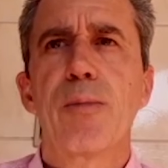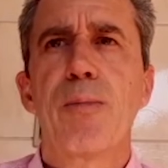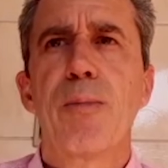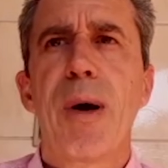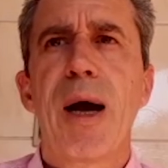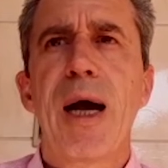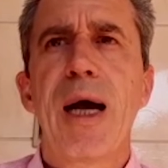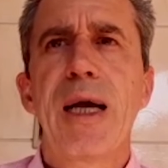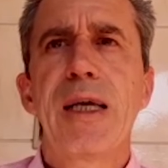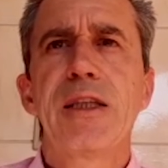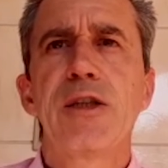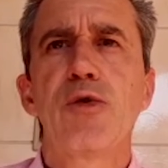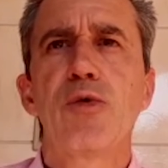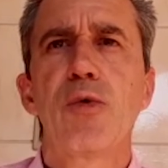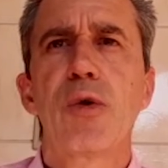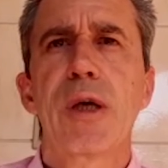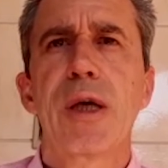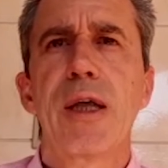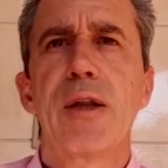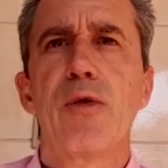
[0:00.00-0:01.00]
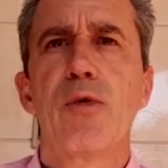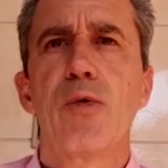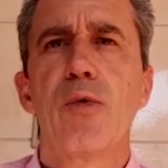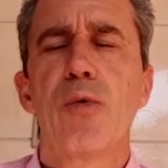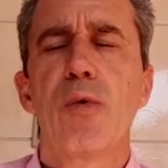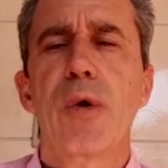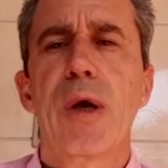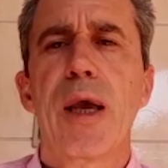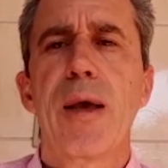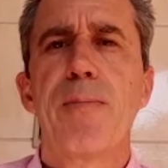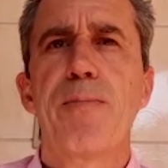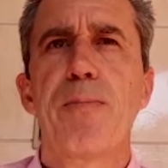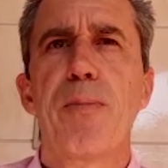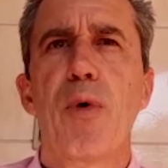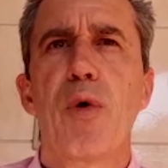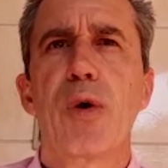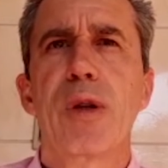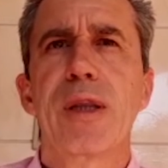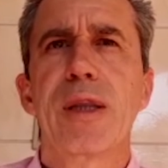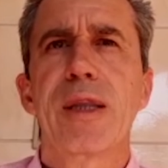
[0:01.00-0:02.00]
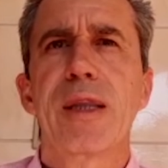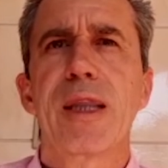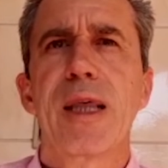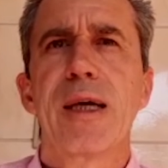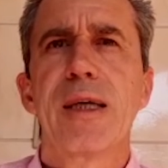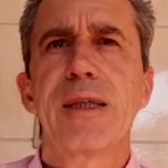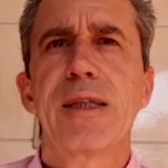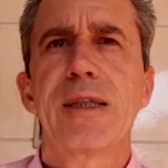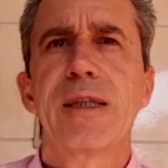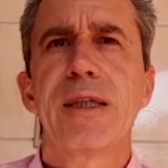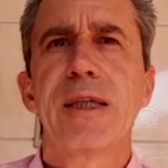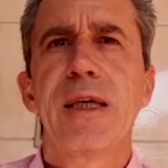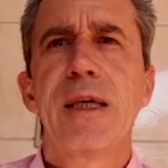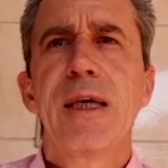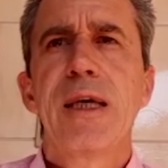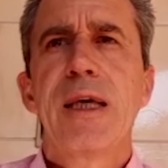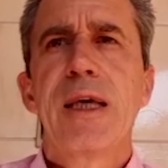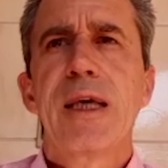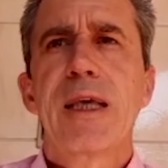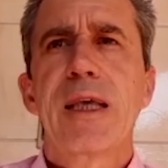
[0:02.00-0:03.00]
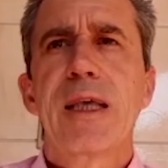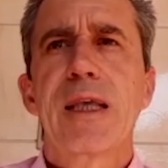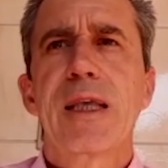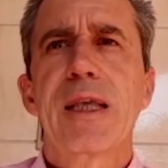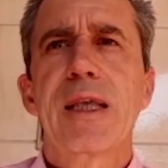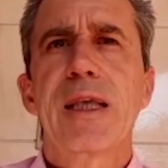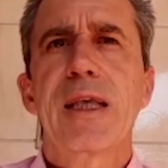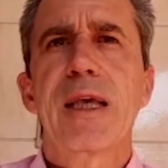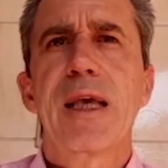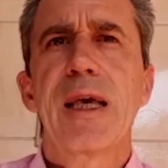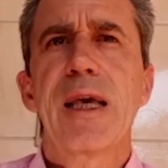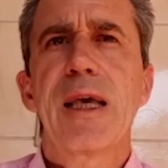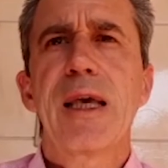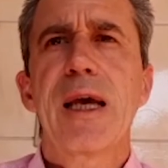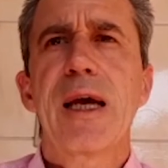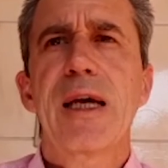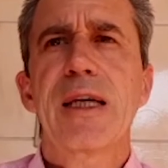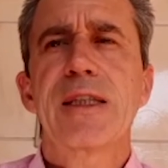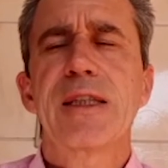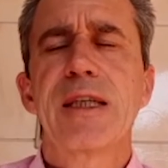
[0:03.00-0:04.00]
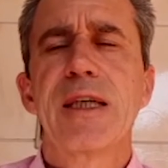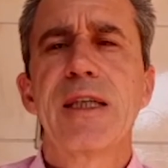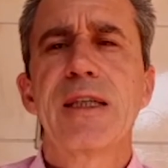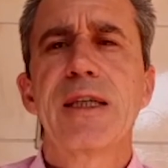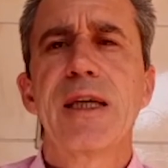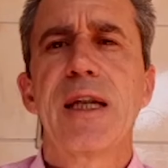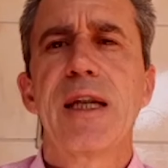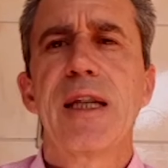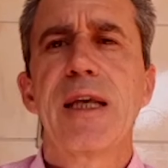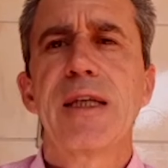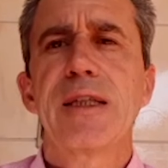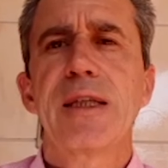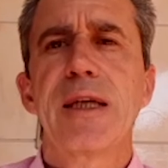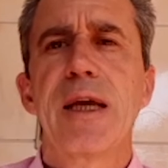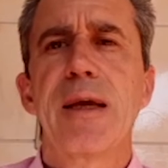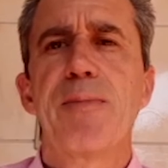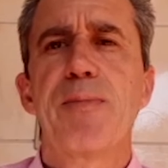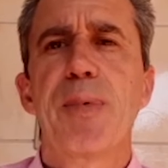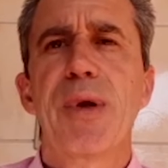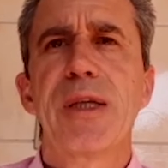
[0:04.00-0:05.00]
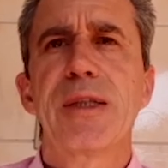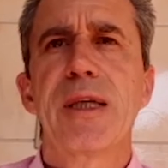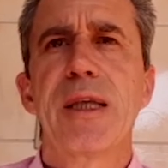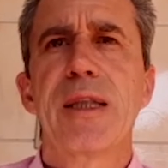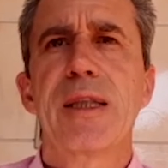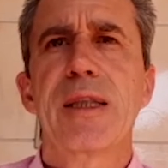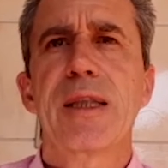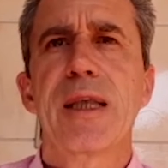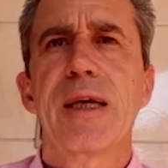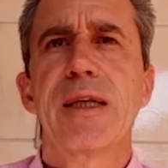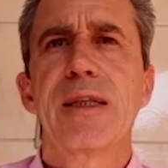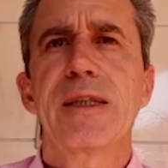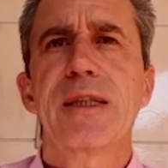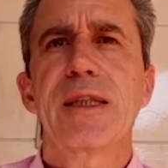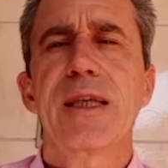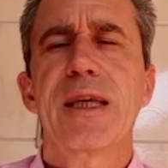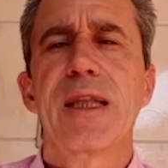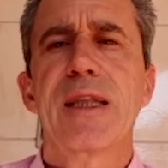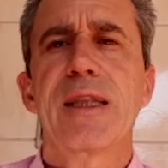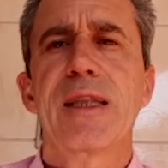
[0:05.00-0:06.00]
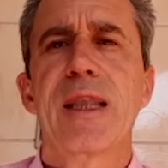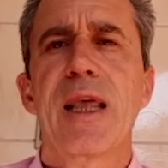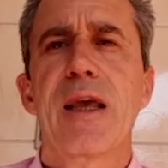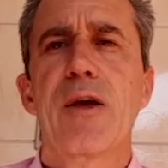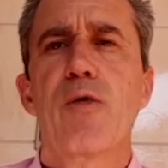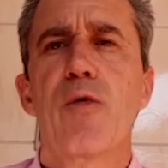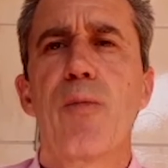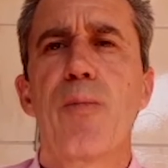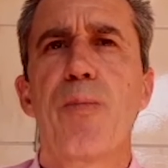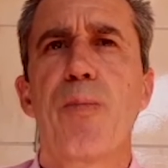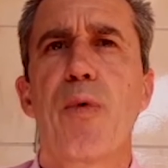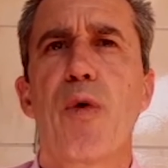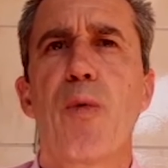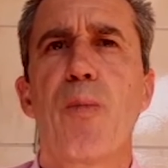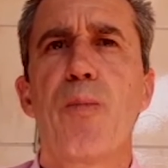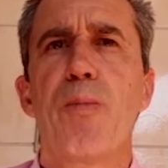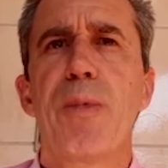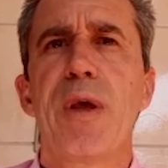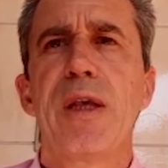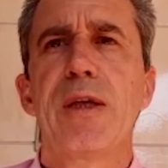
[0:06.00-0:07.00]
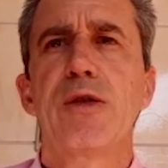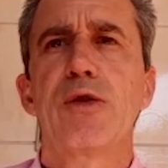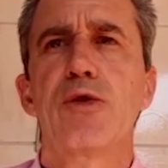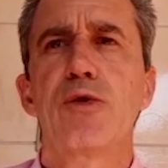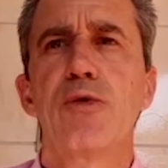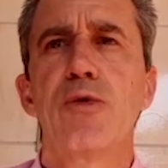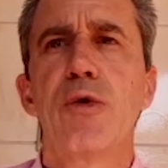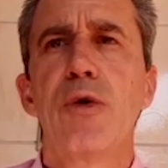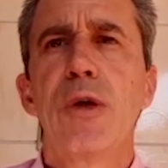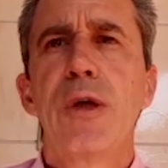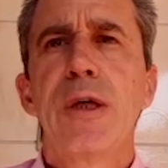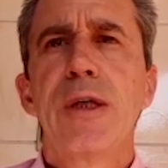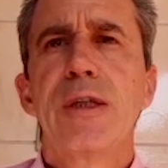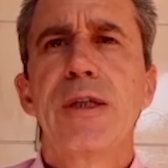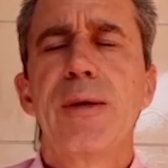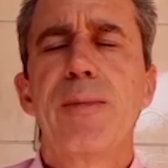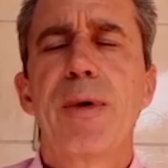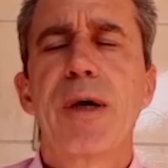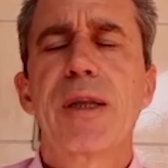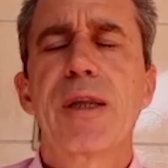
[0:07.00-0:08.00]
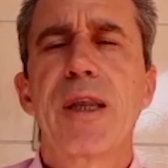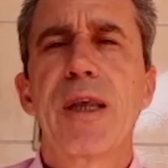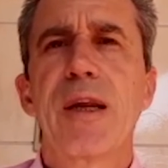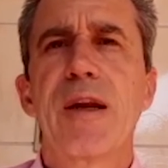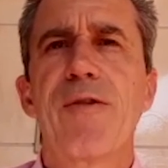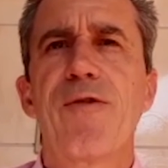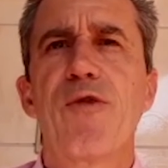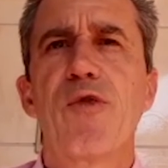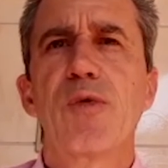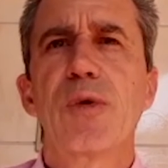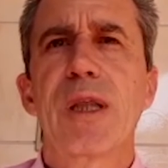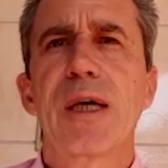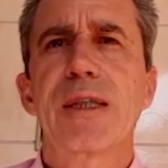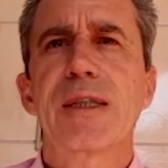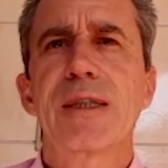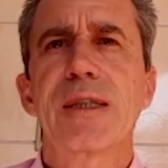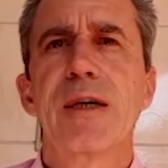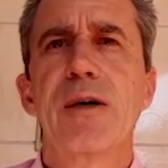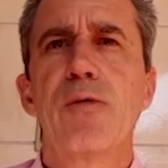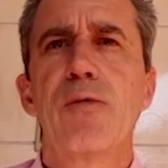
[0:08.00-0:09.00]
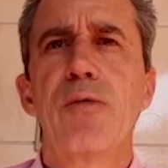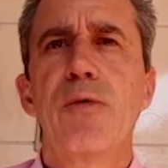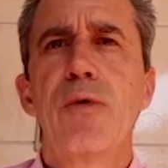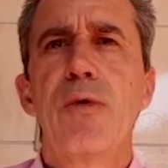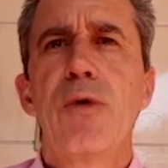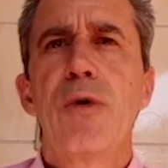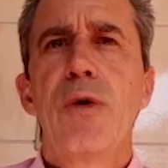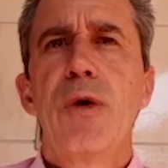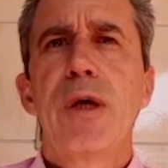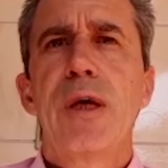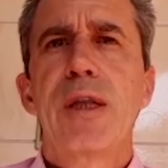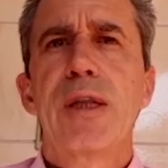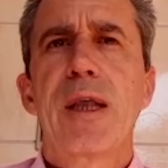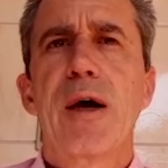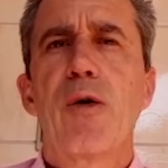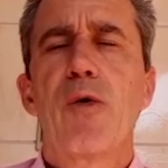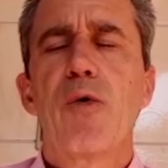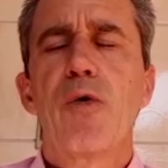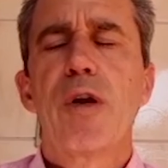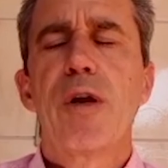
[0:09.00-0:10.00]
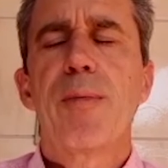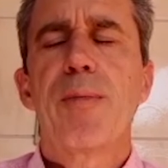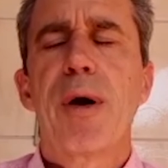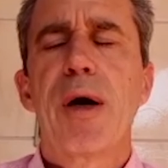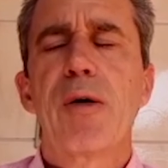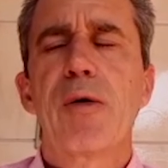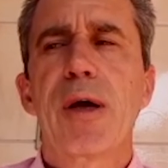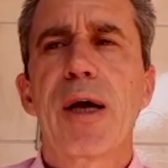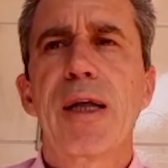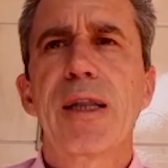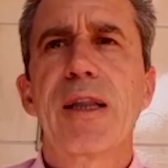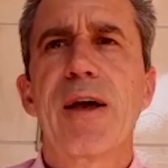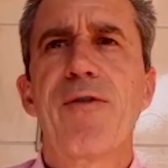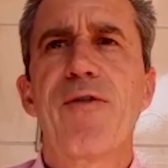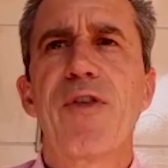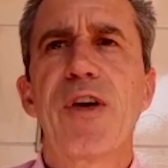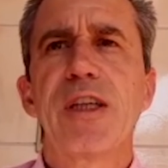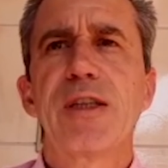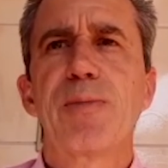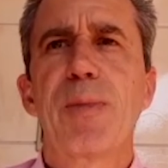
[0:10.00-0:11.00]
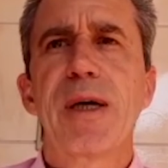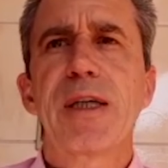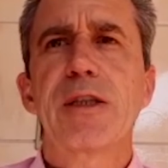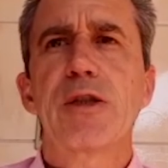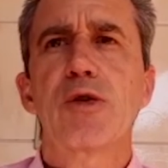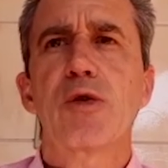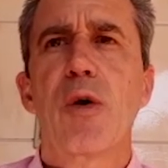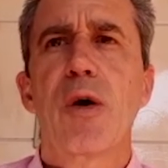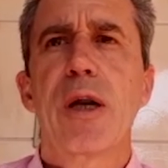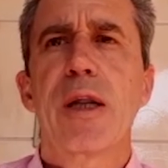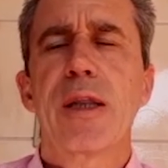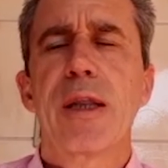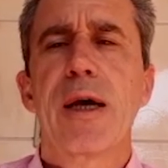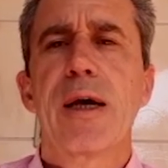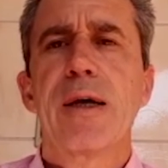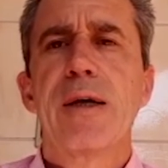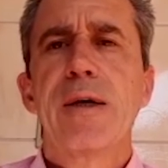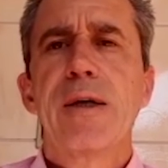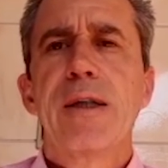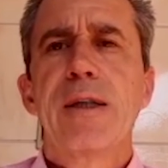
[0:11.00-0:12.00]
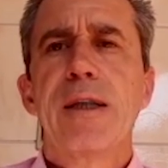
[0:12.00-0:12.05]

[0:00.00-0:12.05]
Mais do que nunca é importante que a gente eleja representantes que têm compromisso de manter a Fundação Itaú Unibanco cada vez mais sólida.